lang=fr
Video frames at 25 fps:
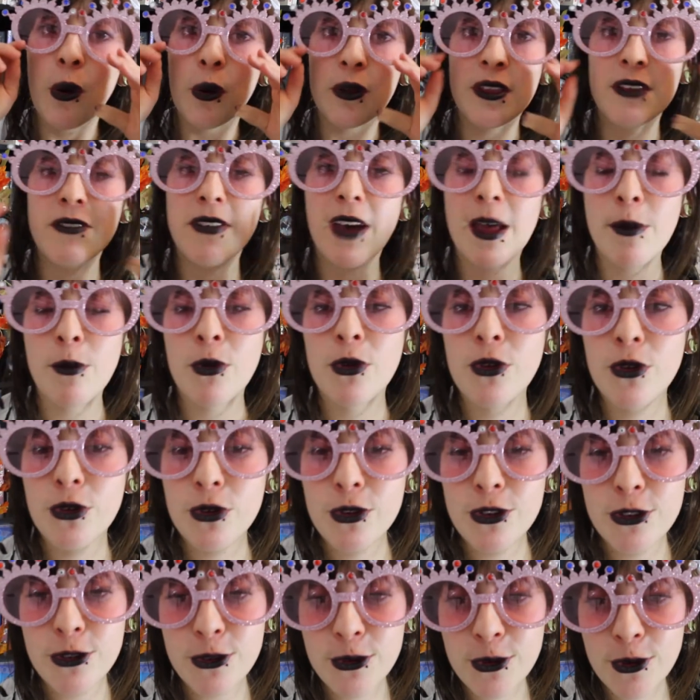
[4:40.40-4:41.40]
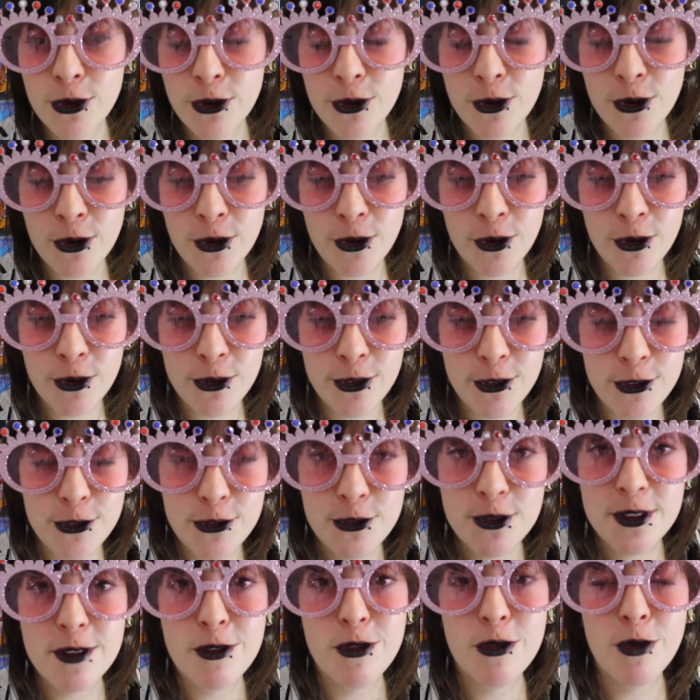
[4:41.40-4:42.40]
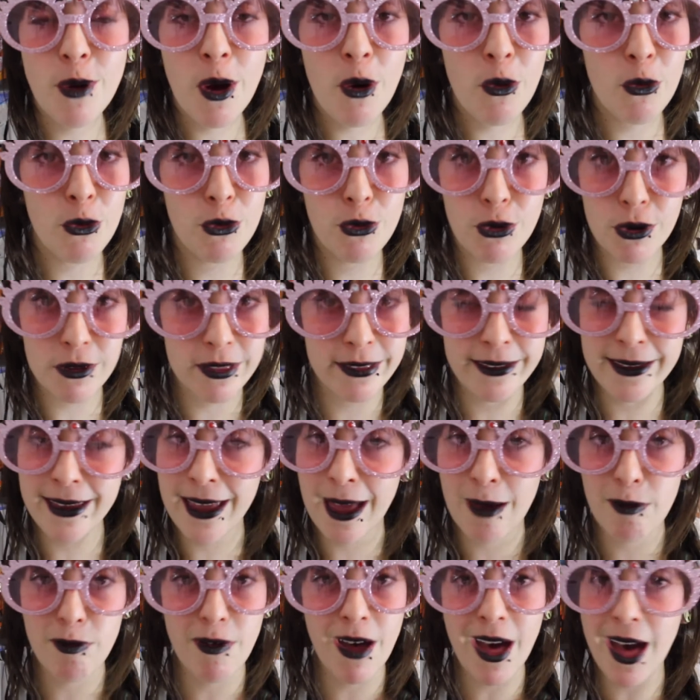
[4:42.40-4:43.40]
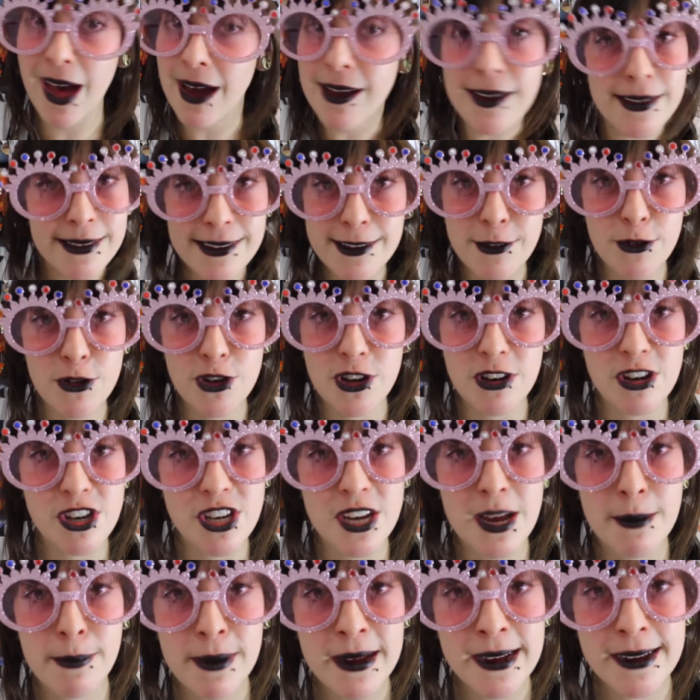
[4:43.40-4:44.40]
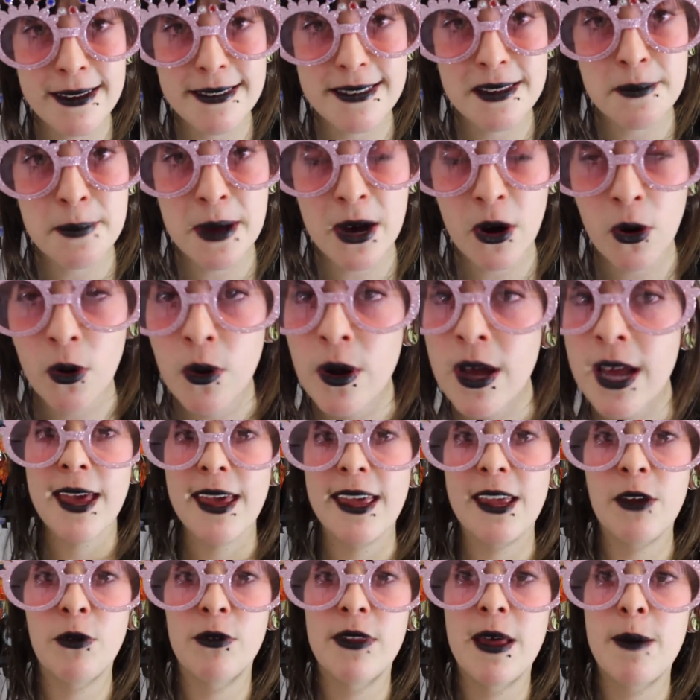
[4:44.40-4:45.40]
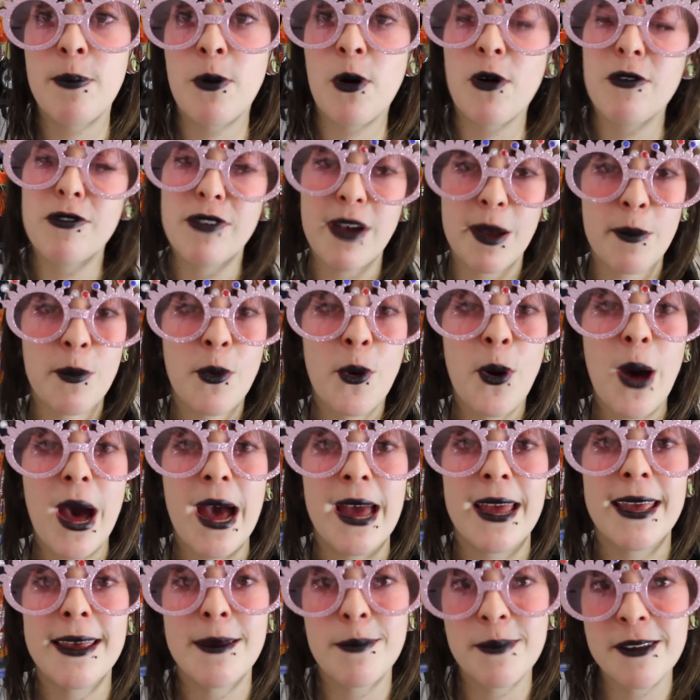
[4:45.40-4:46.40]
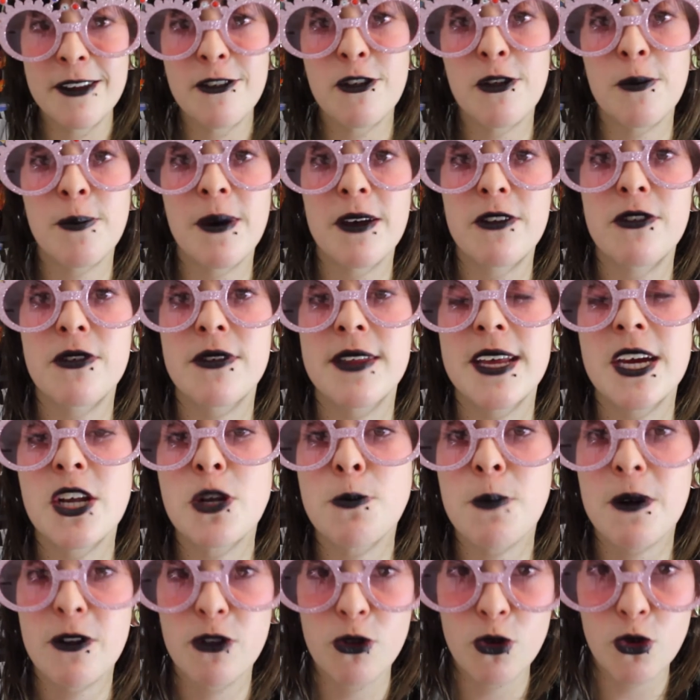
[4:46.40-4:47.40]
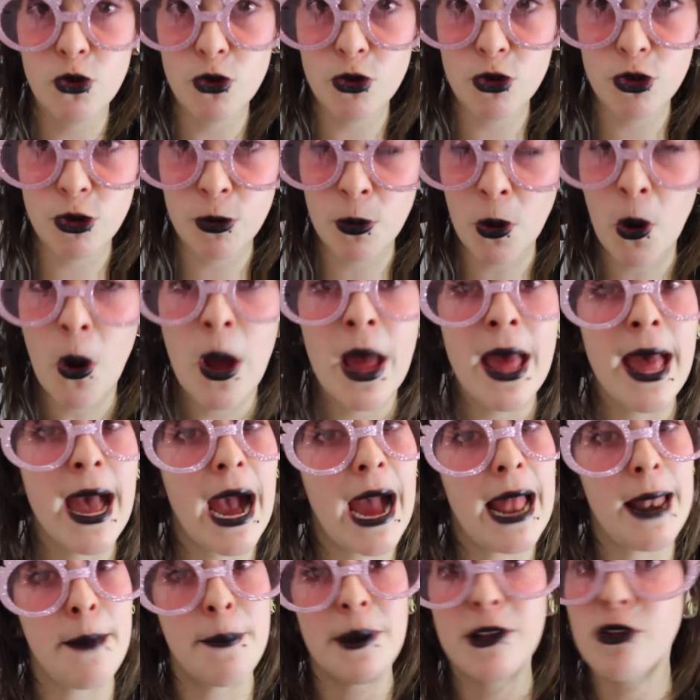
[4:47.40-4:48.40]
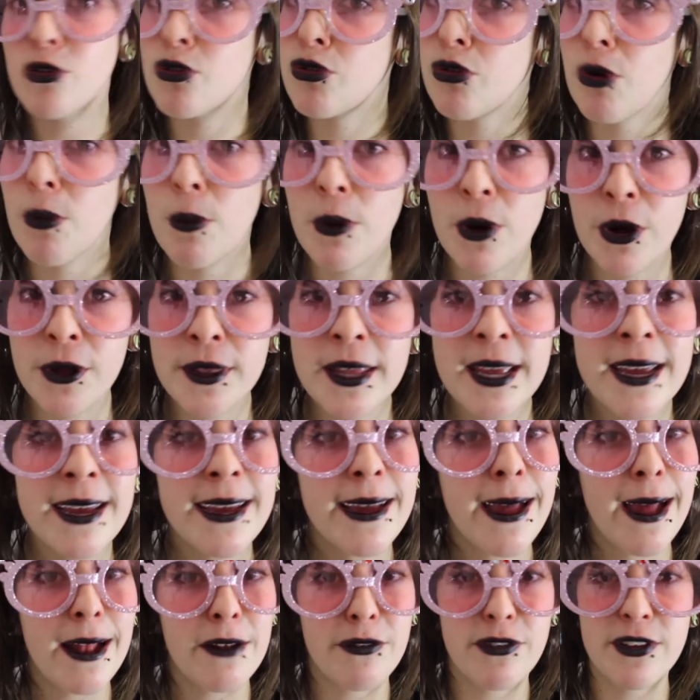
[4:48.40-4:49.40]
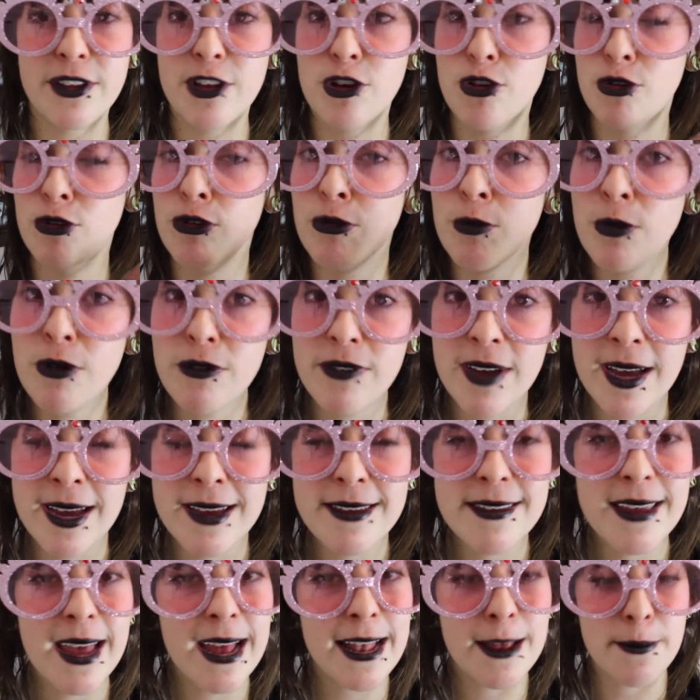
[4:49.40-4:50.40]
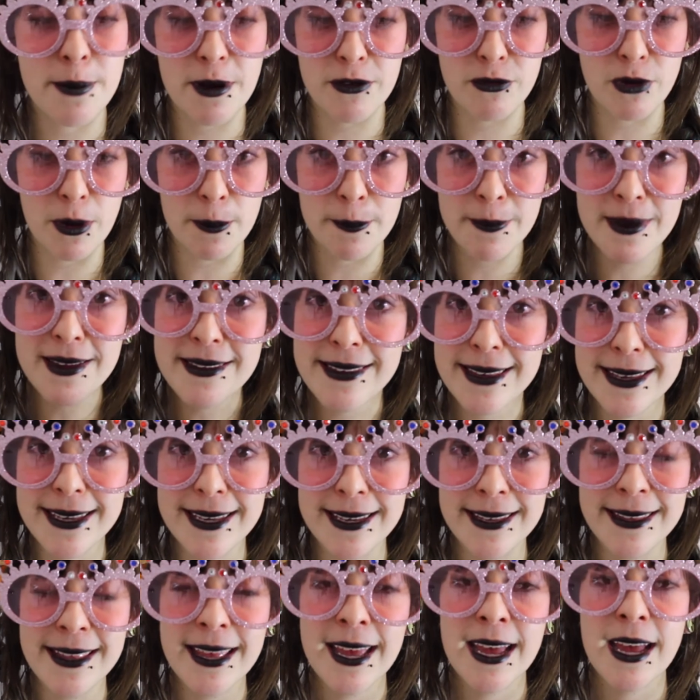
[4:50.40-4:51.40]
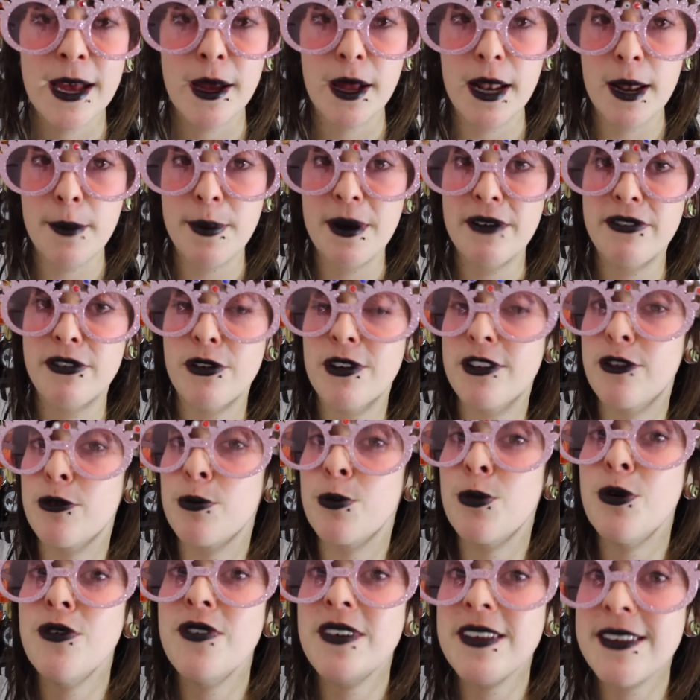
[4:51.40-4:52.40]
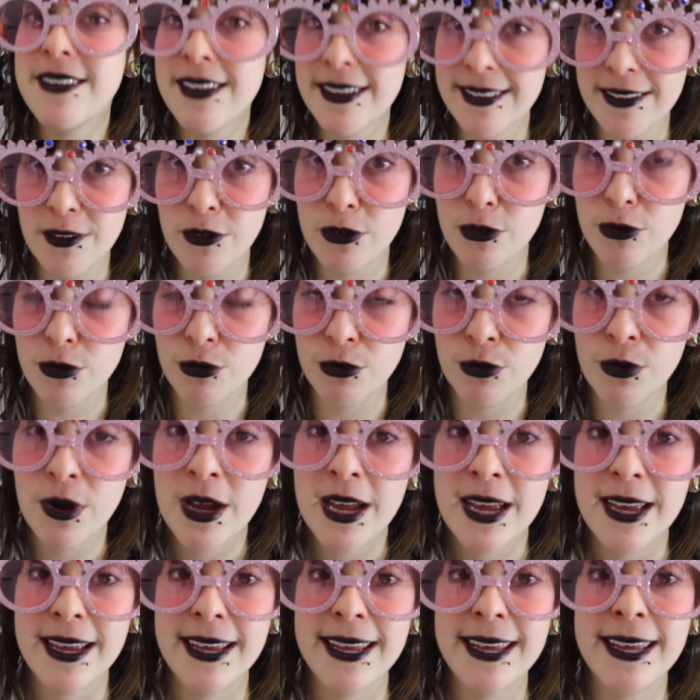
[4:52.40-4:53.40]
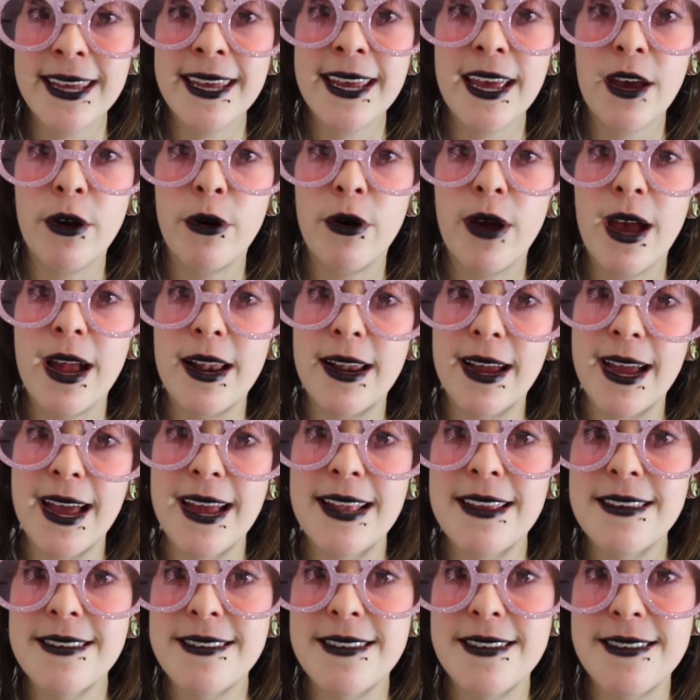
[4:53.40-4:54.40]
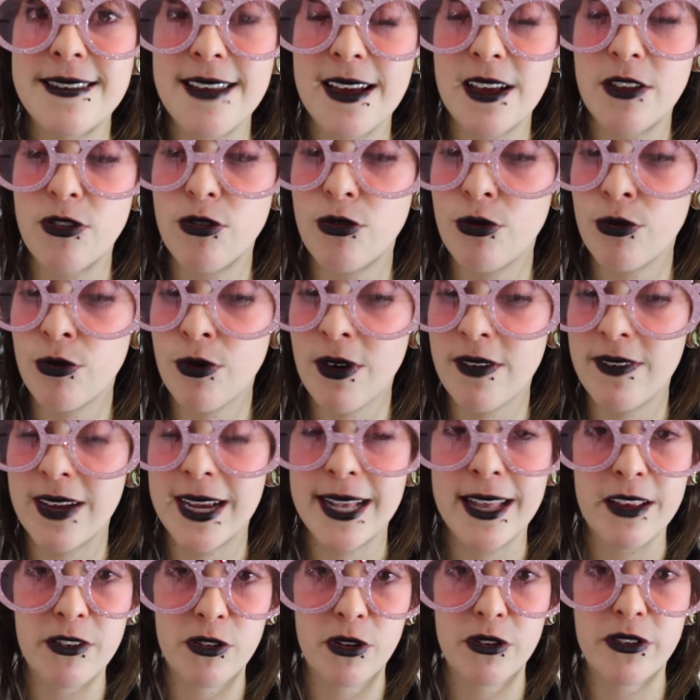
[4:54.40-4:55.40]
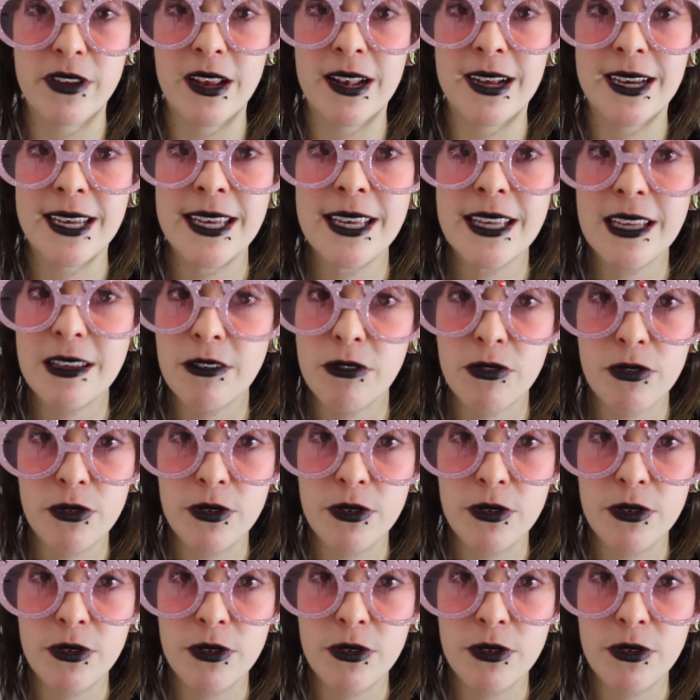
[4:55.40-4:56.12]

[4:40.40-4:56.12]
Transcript: On est vraiment dans une, euh, dans une histoire où Courtenay elle va arrêter de chercher à plaire à ses parents et on apprend vraiment à aimer ce personnage parce que justement elle est pas toujours bonne, elle fait des choses mauvaises, elle est parfois mesquine, elle a parfois de mauvaises intentions et euh, elle réalise des actions avec la sorcellerie qui